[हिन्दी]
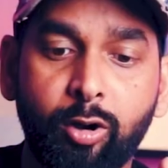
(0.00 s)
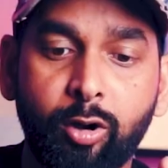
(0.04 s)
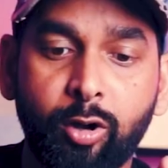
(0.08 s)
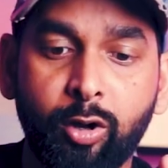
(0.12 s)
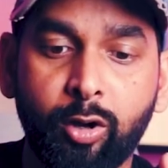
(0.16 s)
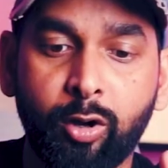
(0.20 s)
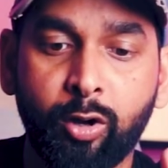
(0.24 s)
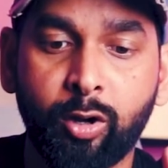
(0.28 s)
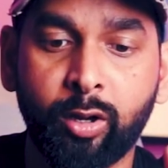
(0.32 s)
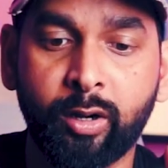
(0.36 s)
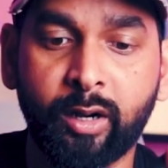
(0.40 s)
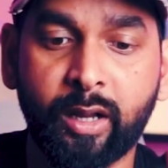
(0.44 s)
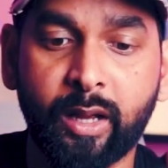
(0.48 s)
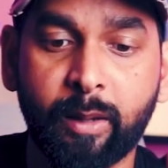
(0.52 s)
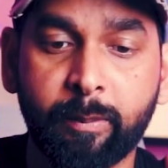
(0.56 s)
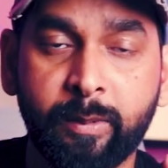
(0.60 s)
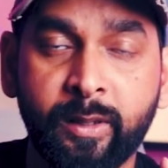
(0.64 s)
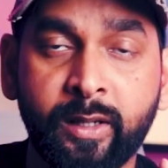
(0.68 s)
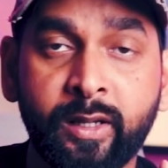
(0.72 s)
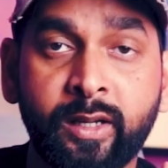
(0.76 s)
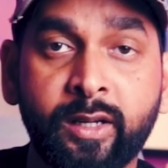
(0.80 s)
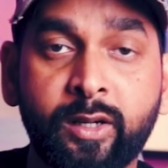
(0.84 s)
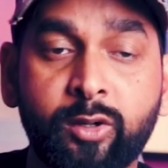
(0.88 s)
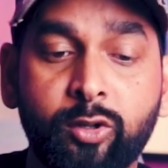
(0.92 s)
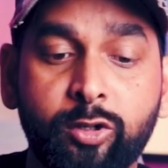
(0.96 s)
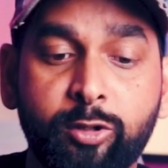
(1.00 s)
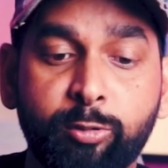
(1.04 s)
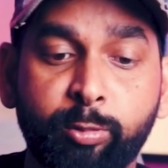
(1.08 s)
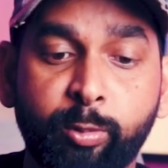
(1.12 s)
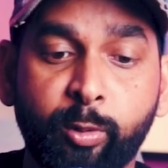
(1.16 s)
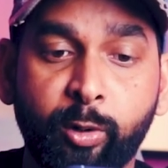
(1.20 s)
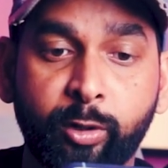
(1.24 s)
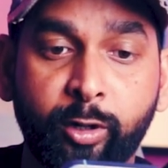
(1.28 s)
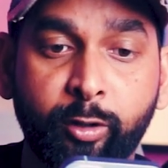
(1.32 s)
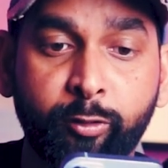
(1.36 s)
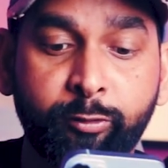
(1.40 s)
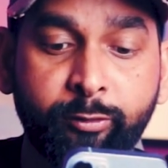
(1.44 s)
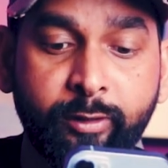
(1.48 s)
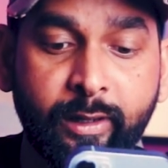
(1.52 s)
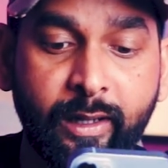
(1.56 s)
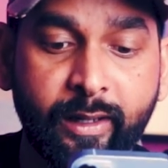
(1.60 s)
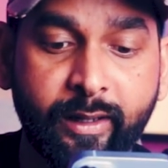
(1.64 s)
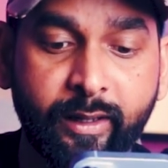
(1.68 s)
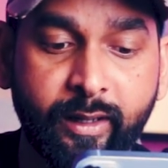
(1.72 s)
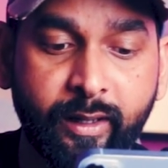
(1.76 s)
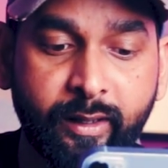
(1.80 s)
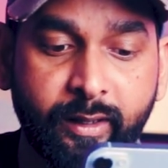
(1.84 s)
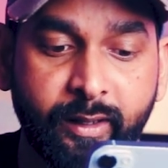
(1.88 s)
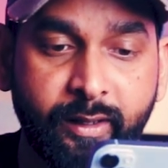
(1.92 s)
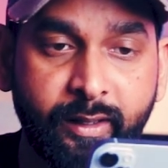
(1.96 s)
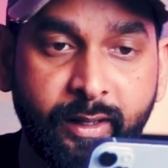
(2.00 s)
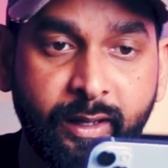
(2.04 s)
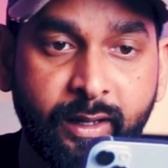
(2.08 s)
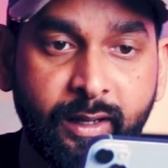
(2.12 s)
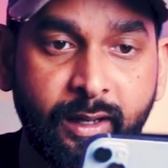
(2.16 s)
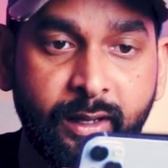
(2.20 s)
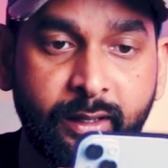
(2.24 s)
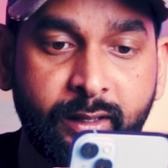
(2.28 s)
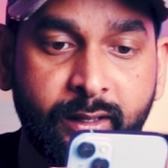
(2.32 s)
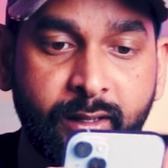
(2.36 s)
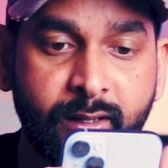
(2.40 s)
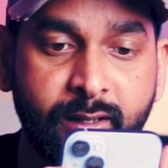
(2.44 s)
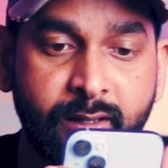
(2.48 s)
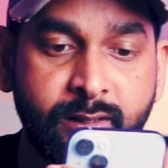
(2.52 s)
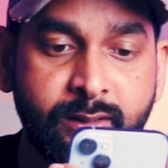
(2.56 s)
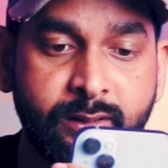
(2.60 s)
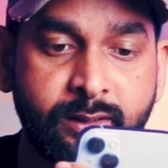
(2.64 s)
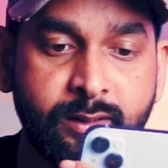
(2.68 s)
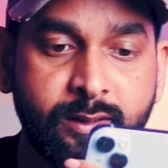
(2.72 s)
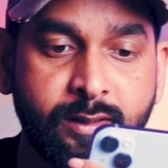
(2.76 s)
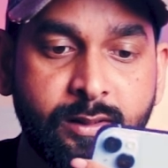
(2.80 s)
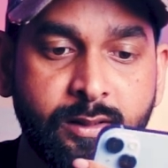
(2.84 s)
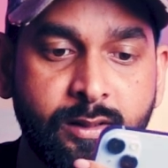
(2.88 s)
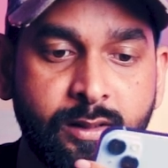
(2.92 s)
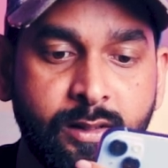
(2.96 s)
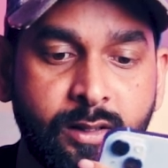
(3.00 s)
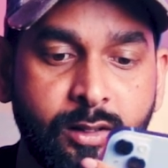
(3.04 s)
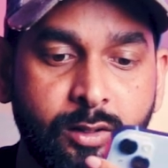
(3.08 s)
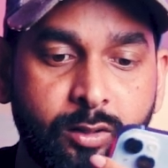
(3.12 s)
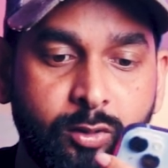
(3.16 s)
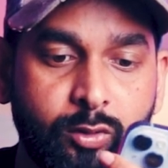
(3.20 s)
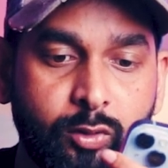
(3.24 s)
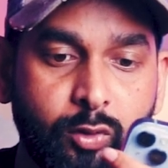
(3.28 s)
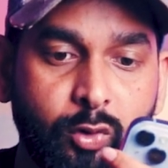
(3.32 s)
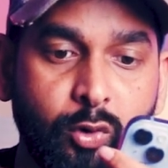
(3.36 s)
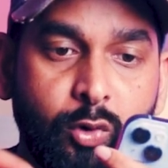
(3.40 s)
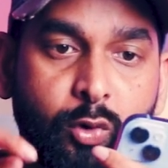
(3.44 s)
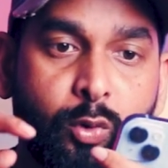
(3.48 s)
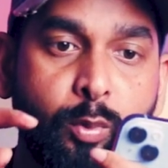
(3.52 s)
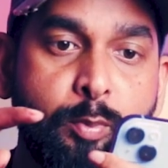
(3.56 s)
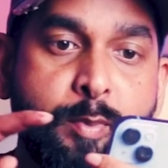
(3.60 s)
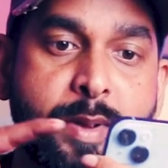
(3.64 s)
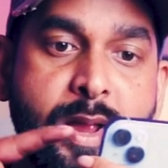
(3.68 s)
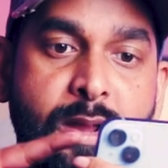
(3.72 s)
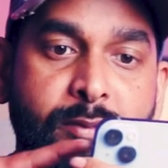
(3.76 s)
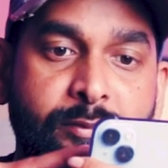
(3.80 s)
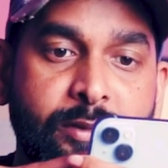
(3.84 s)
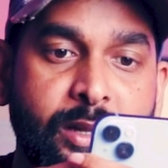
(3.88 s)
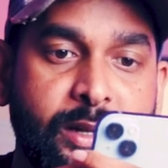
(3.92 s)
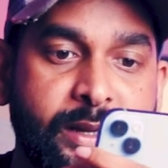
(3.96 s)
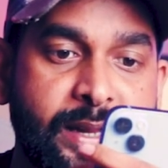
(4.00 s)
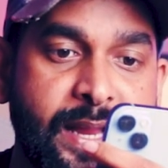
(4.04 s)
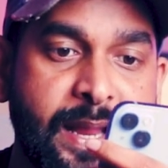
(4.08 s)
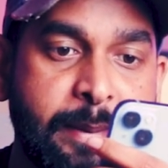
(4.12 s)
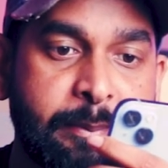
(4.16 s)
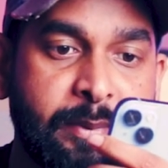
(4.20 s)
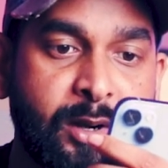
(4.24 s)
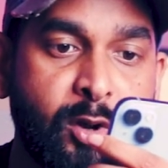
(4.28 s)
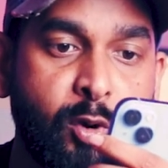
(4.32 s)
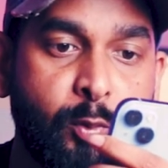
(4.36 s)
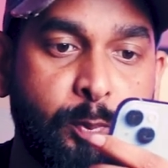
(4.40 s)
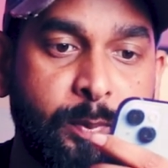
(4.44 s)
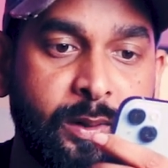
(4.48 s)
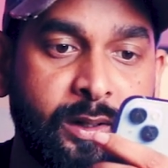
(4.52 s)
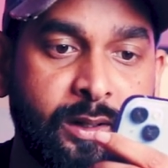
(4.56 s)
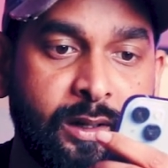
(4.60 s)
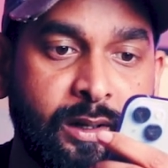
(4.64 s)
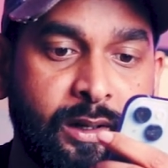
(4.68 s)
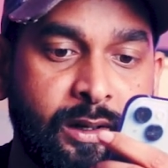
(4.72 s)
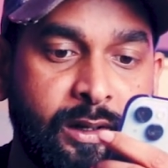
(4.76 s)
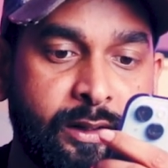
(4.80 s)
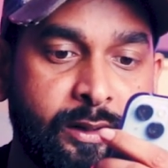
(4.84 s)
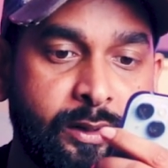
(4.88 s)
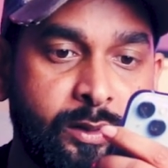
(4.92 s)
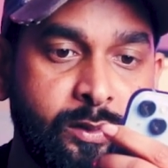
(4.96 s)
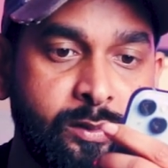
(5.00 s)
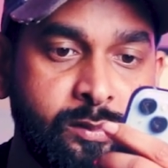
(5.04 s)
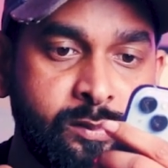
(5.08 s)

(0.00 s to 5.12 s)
और अभी कुछ फ़ोटोज़ क्लिक करके देख लेते हैं तो मैं इसका कैमरा ओपन कर लेता